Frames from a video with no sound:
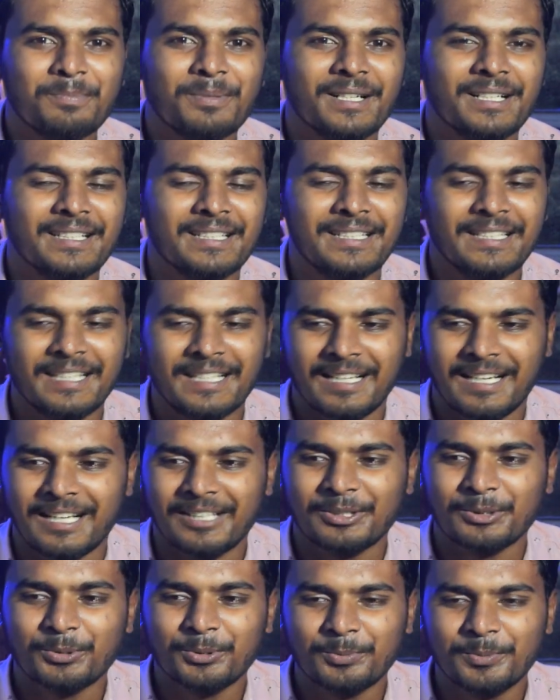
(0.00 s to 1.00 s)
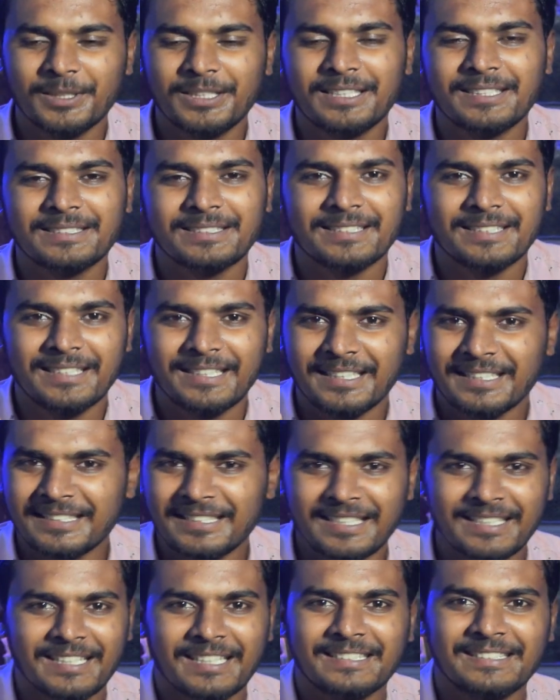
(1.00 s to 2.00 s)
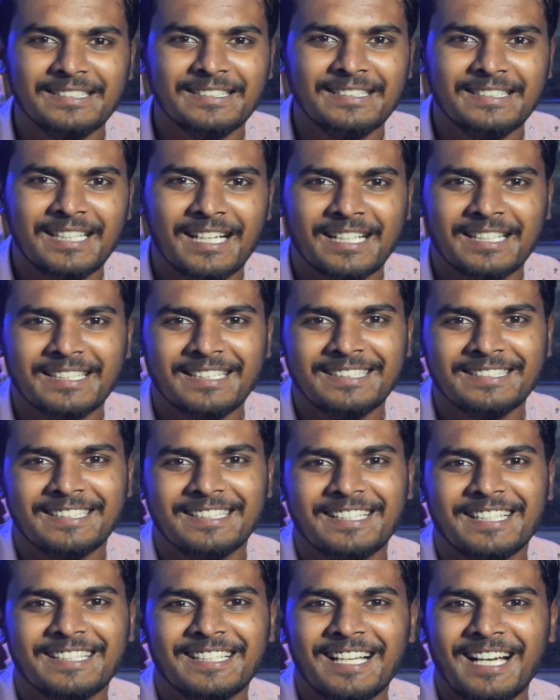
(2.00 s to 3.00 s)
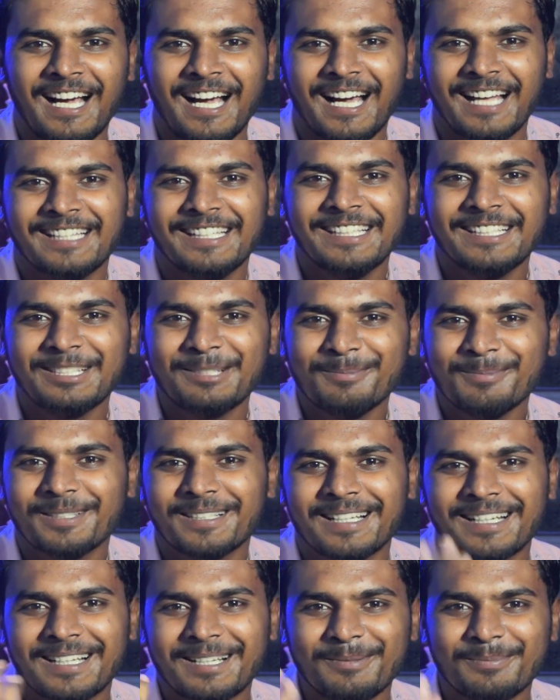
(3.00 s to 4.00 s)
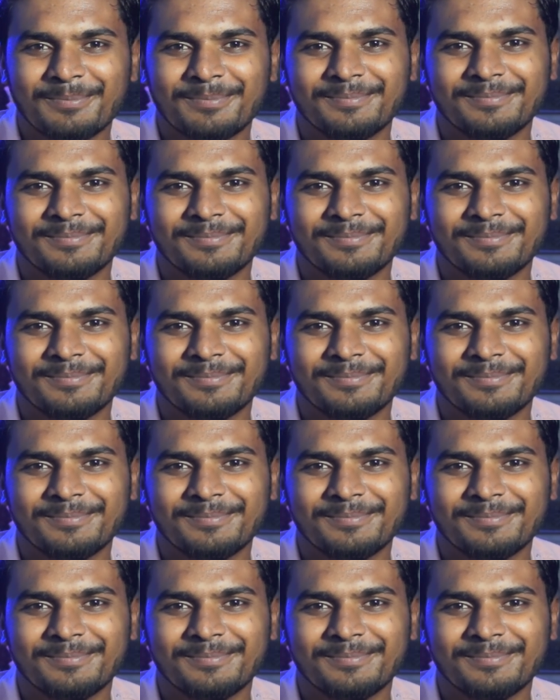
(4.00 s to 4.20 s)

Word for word: பண்ணனே அந்த உபதேசத்தில் என்ன கற்றுக்கிட்டாங்கன்னே தெரியாது அதை என்ன பண்ணுறேன்னா